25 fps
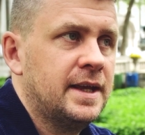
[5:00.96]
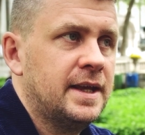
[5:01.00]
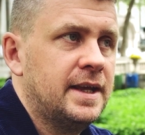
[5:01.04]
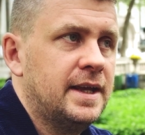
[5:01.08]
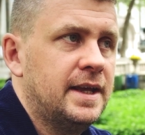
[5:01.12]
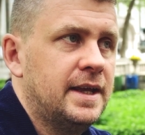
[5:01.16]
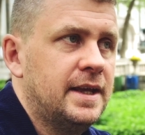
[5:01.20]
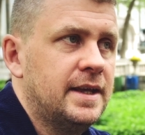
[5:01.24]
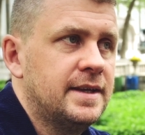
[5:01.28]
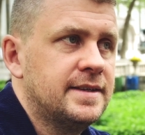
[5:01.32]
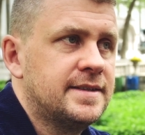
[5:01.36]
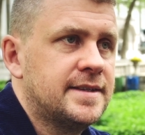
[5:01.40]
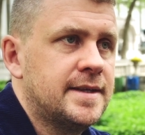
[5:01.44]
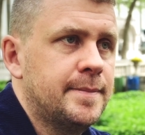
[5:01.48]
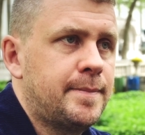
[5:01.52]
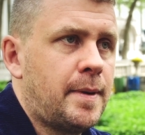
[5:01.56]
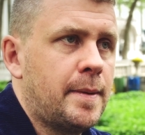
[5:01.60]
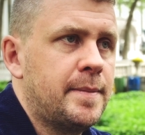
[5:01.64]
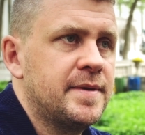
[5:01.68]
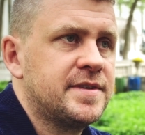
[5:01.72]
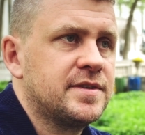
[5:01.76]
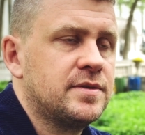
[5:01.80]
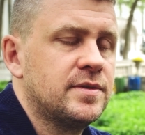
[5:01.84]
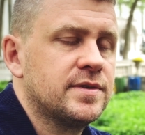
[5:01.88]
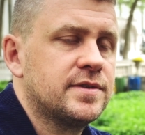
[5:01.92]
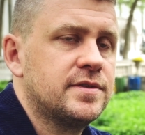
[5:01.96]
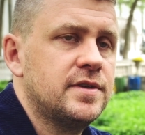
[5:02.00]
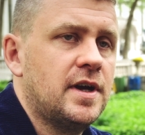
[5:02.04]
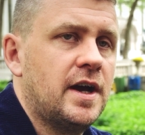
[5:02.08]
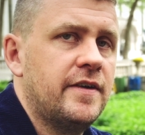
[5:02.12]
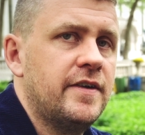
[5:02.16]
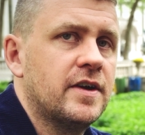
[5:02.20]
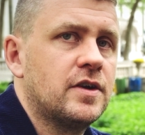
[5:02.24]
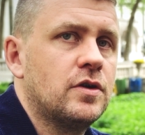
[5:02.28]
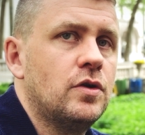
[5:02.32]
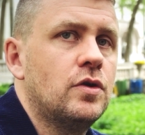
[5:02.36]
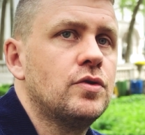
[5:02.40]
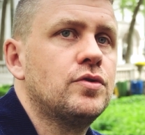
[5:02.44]
et c'est pas parce qu'on sort
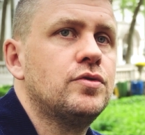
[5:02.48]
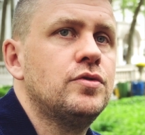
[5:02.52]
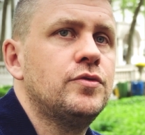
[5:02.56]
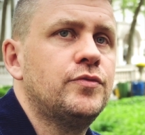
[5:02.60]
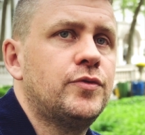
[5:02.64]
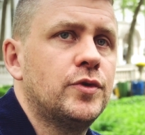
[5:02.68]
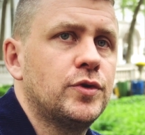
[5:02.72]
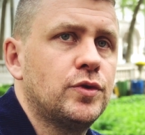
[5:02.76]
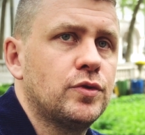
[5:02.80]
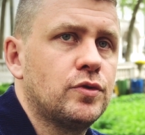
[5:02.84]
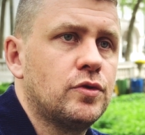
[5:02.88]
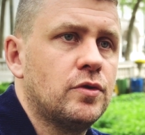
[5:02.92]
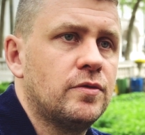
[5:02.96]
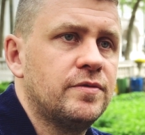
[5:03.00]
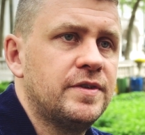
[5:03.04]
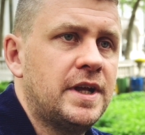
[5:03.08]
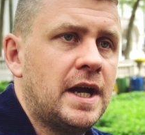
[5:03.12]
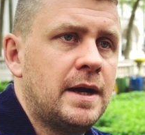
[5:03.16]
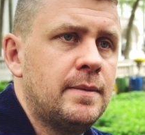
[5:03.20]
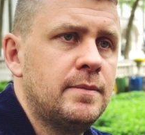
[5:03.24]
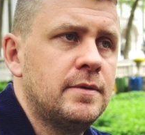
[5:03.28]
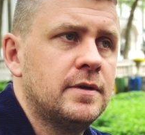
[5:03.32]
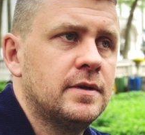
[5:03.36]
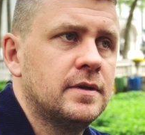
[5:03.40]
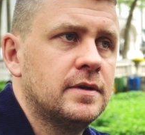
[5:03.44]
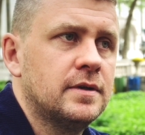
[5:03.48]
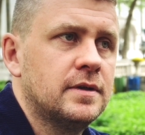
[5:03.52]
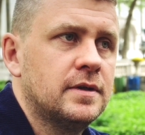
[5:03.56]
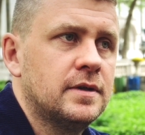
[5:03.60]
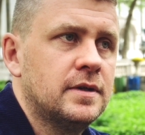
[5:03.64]
avec aucune photo convenable